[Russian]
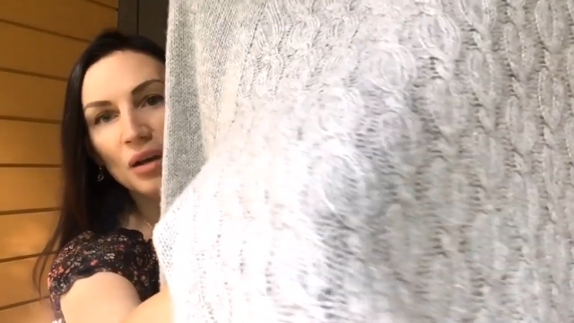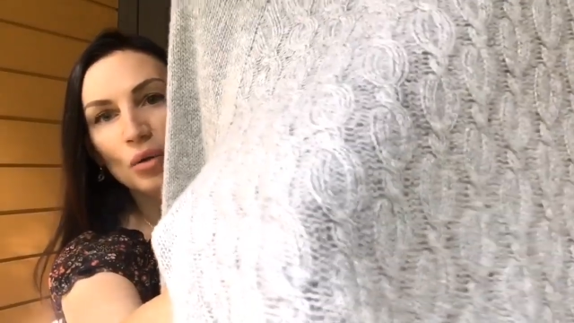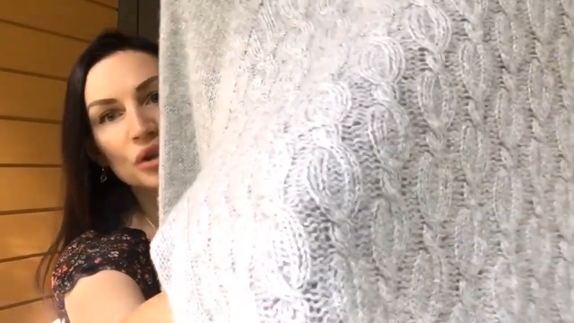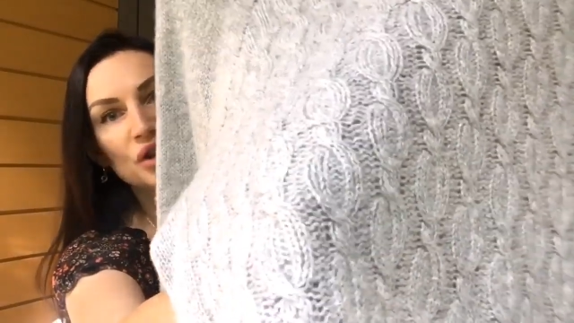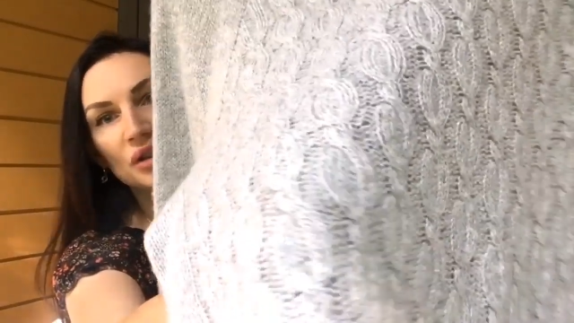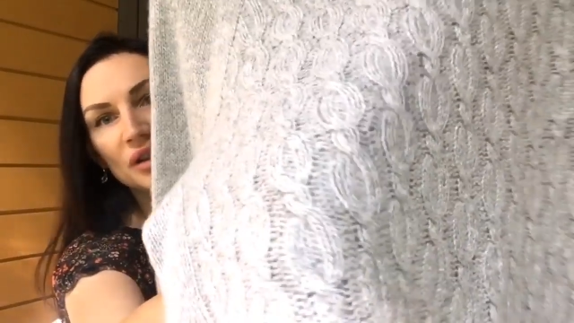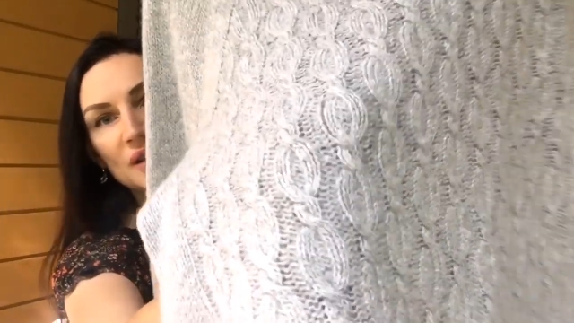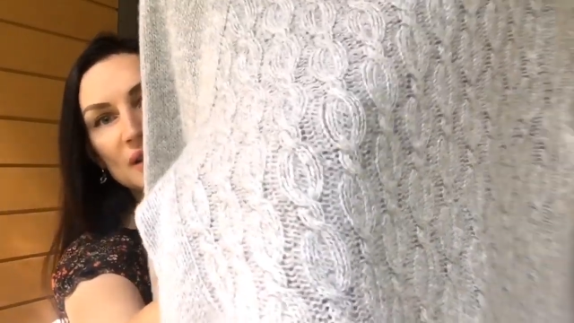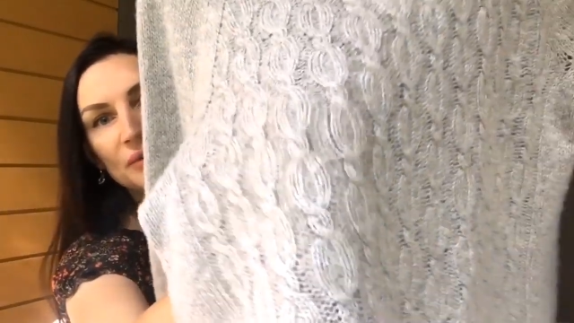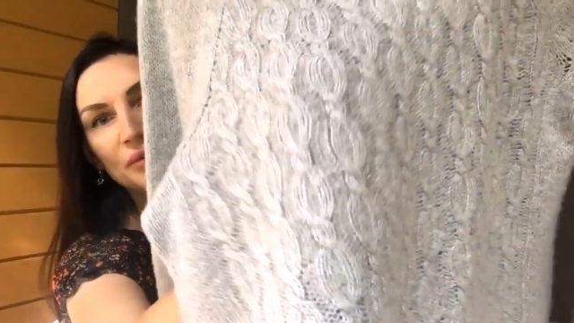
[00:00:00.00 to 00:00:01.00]
Очень
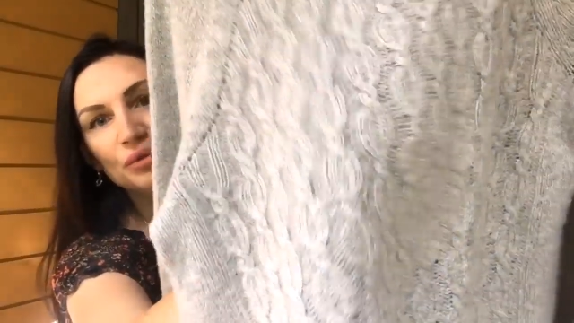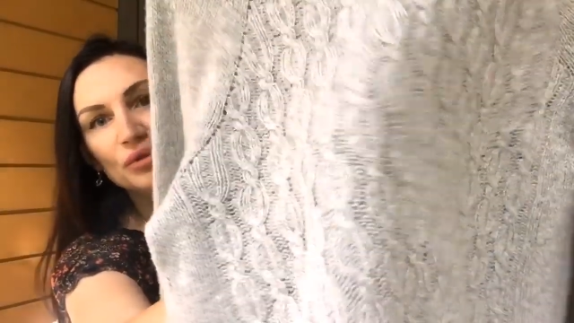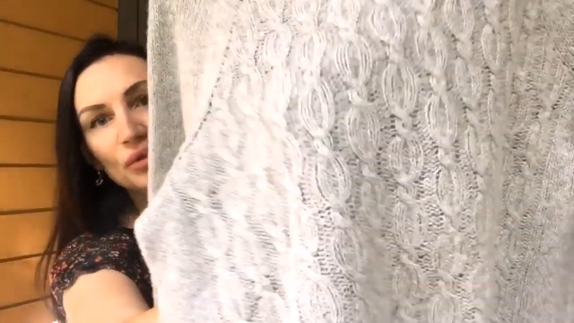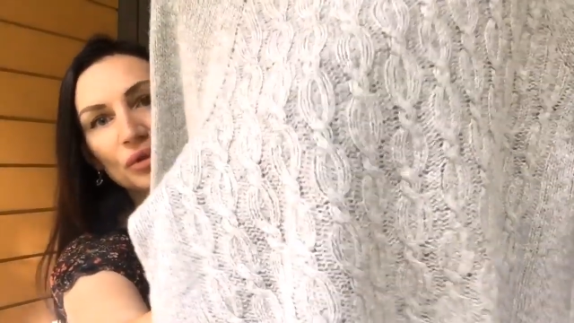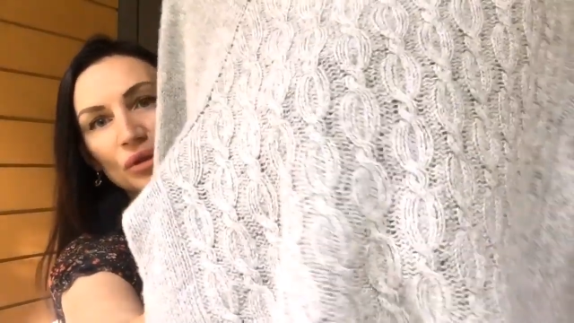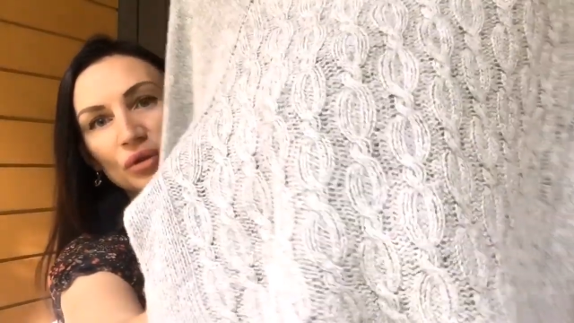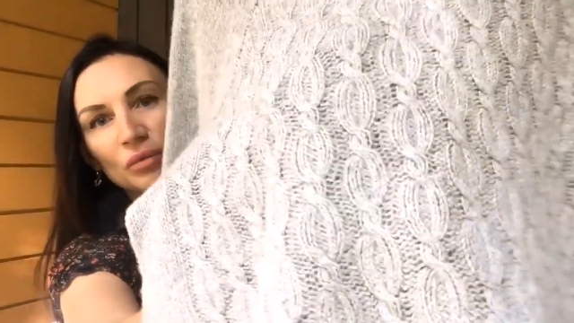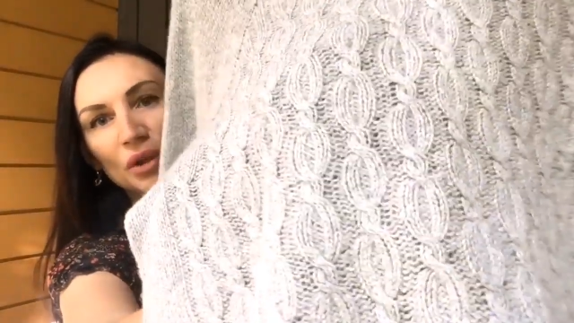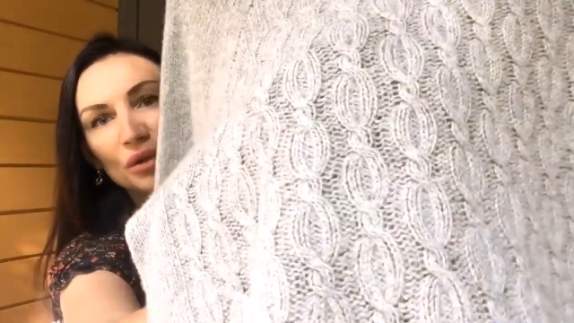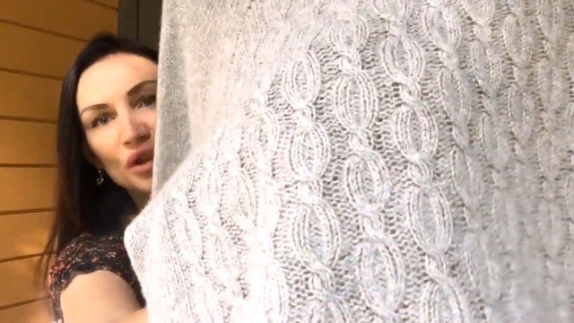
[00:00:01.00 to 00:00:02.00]
красивый узор, он
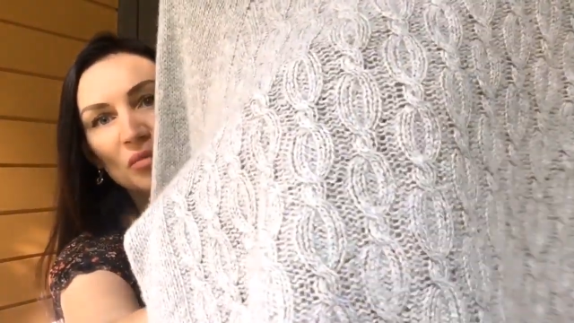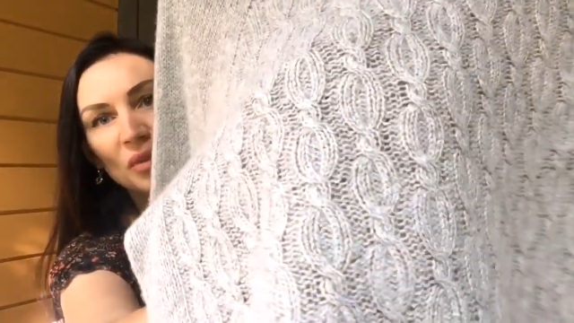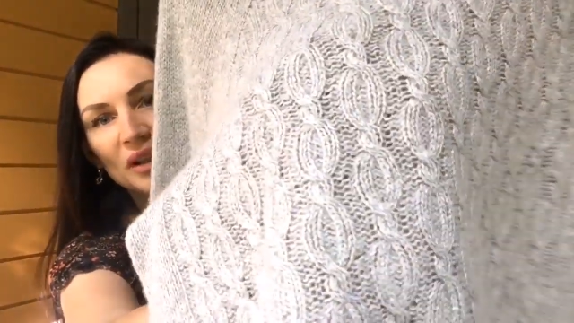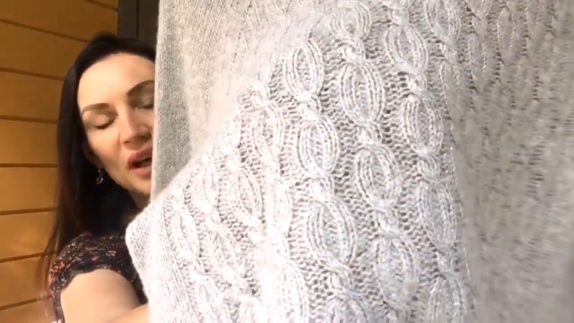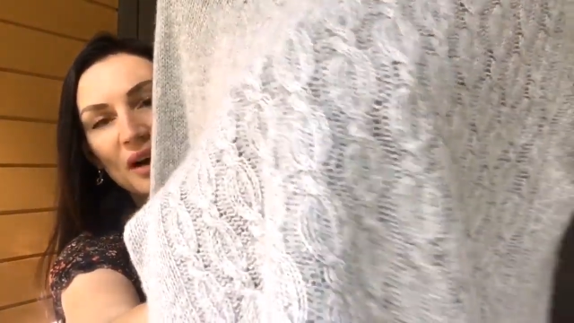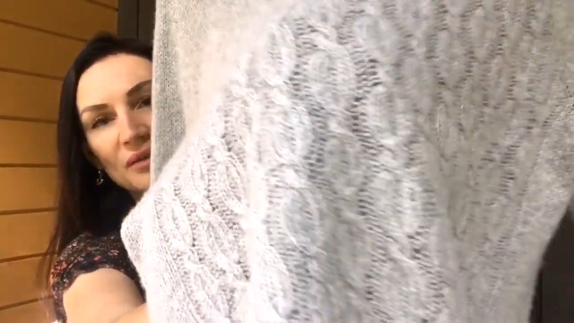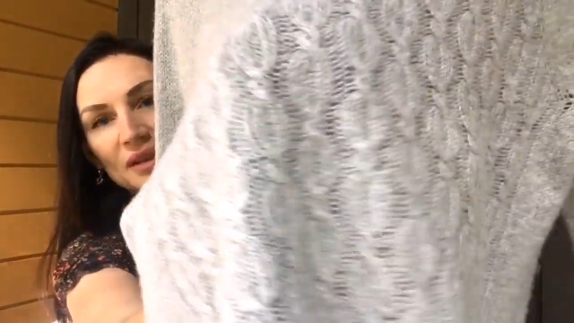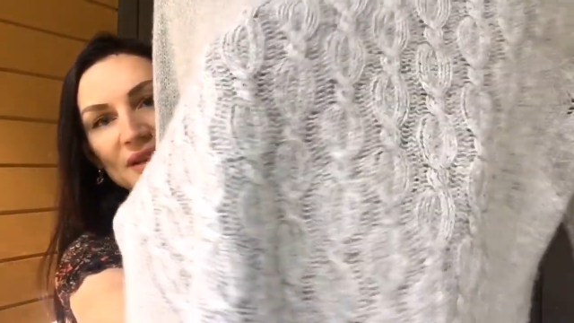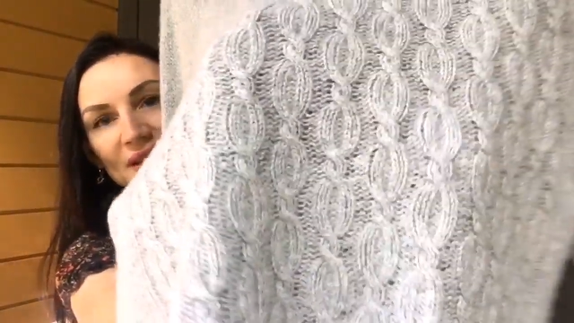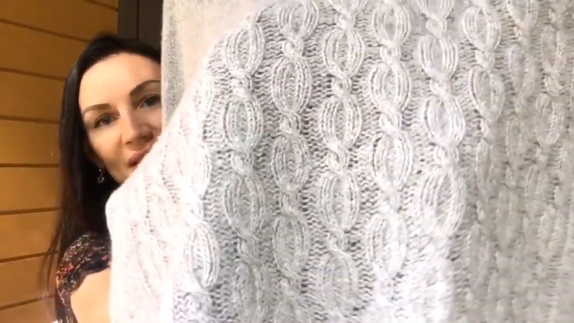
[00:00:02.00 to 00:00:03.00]
мне очень
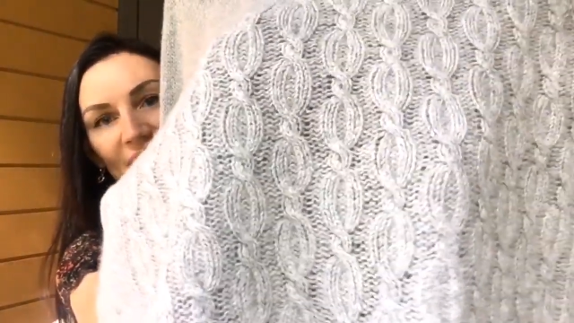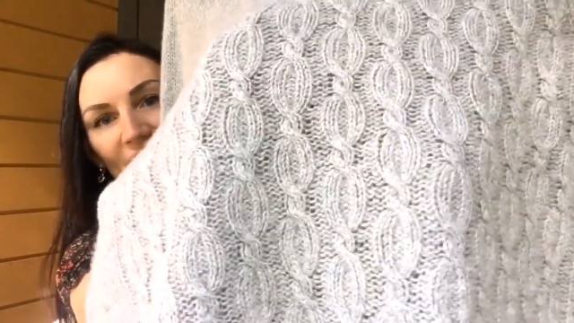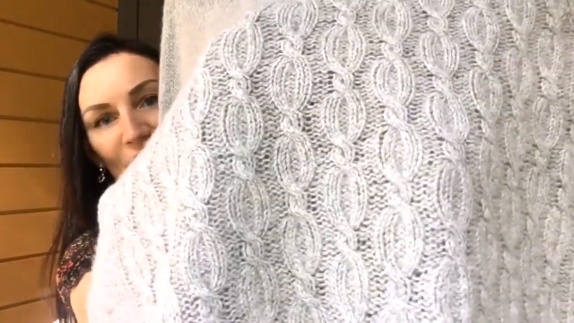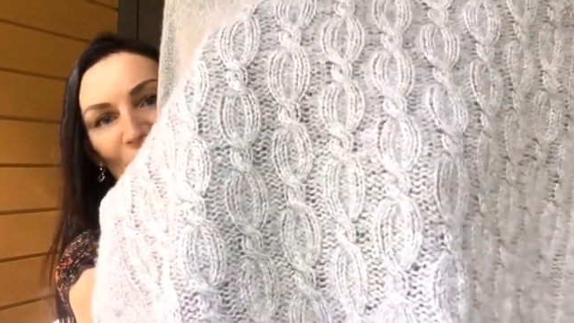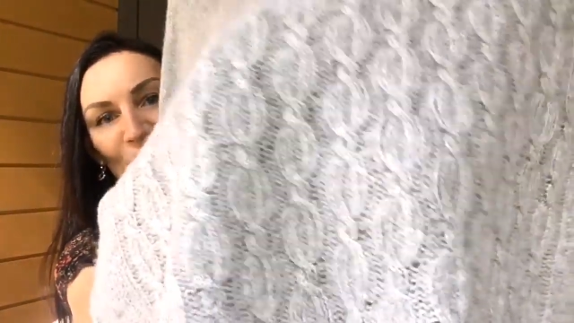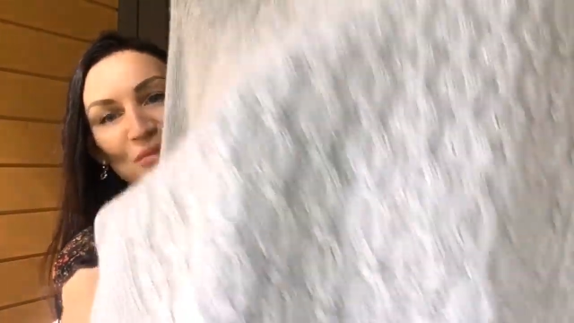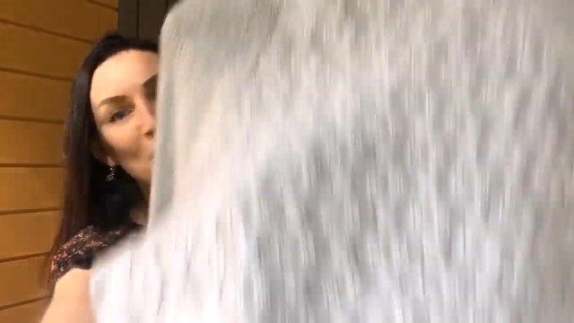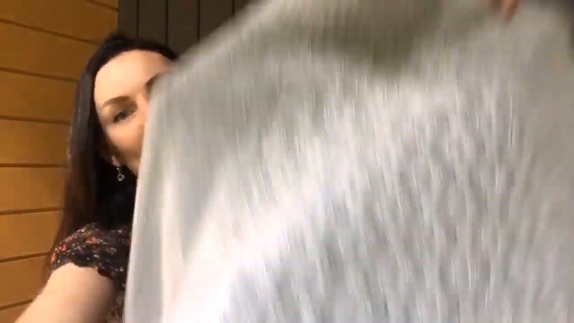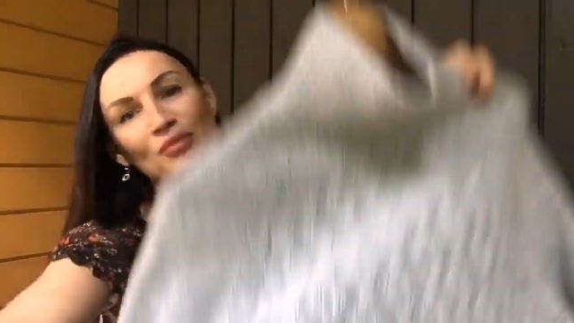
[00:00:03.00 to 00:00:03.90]
понравился. Я его теперь